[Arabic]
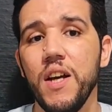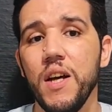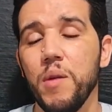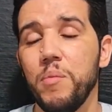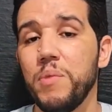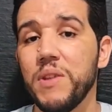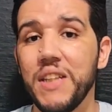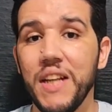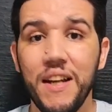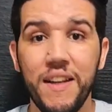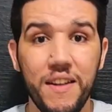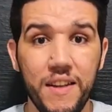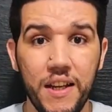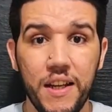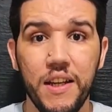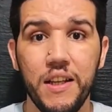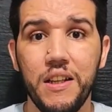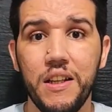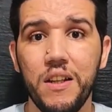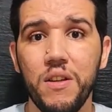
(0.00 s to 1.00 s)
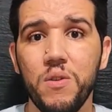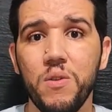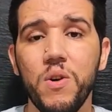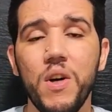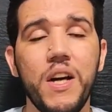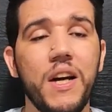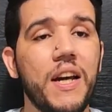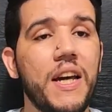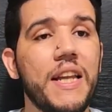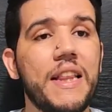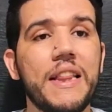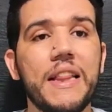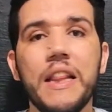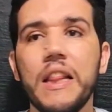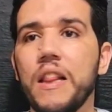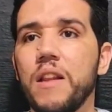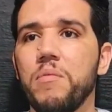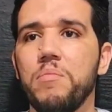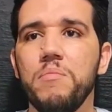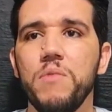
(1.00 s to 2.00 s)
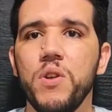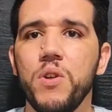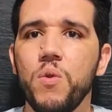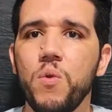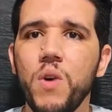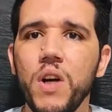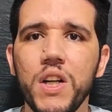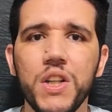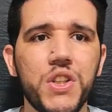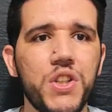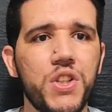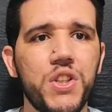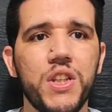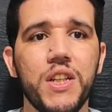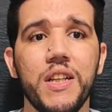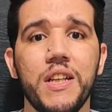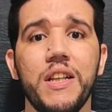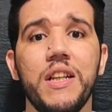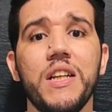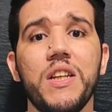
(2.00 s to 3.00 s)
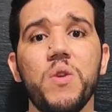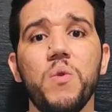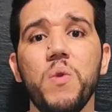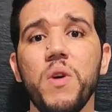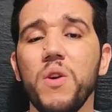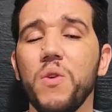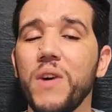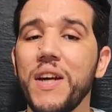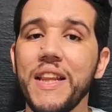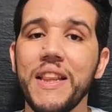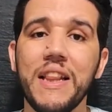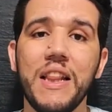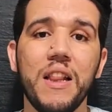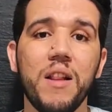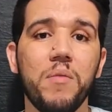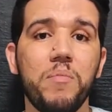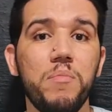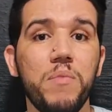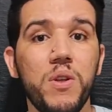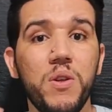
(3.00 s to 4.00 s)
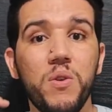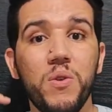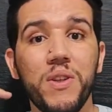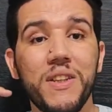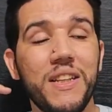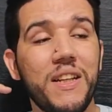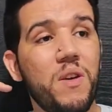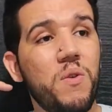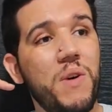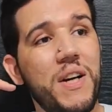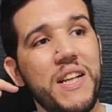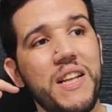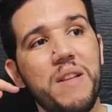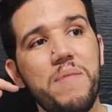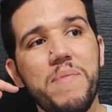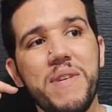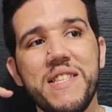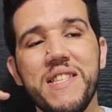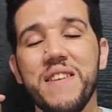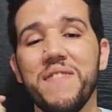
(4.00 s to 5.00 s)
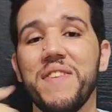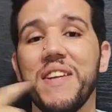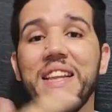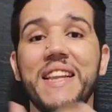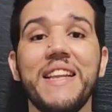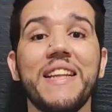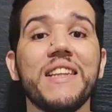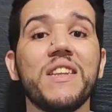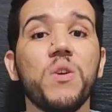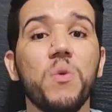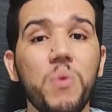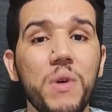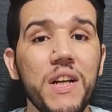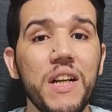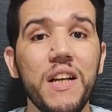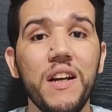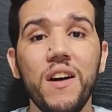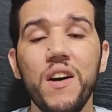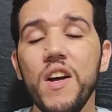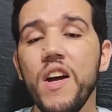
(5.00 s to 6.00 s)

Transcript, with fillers: باش انه يديرو كيتطلب منه واحد الجهد اللي طويل وكيتطلب منه يطير واحد المسافات اللي طويله